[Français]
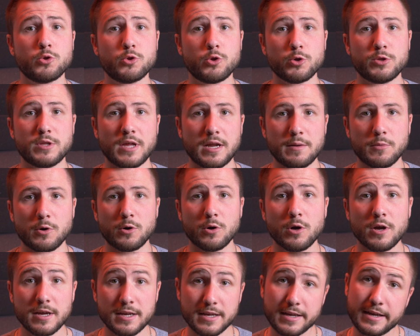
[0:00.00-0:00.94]

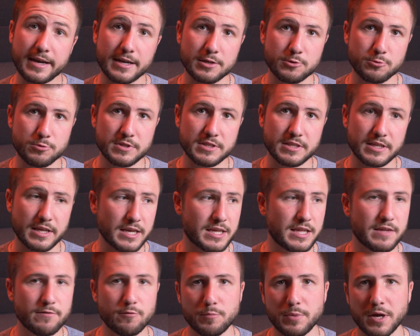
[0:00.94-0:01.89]
totalement gratuite et
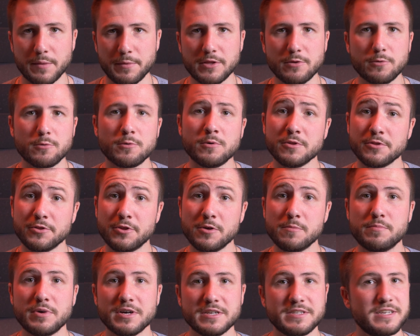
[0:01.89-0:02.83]
qui vous permettront de
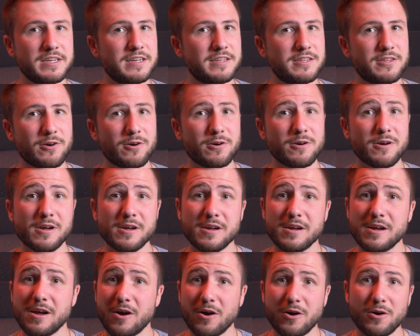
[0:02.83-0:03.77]
passer le temps
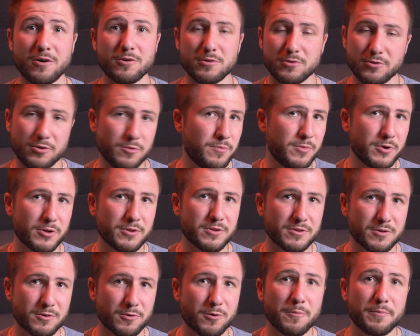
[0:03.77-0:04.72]
en de
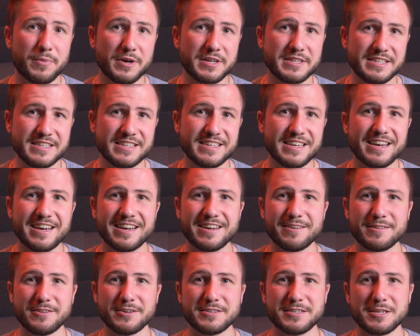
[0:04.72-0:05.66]
bonne compagnie
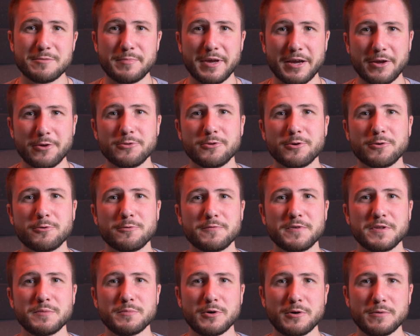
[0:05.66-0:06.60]
dans cette période de
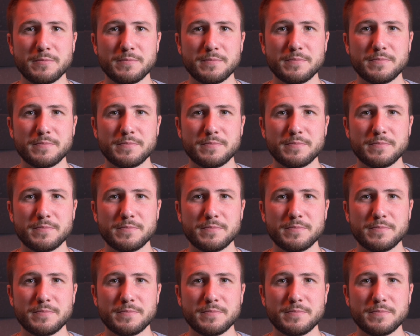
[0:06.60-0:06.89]
confinement.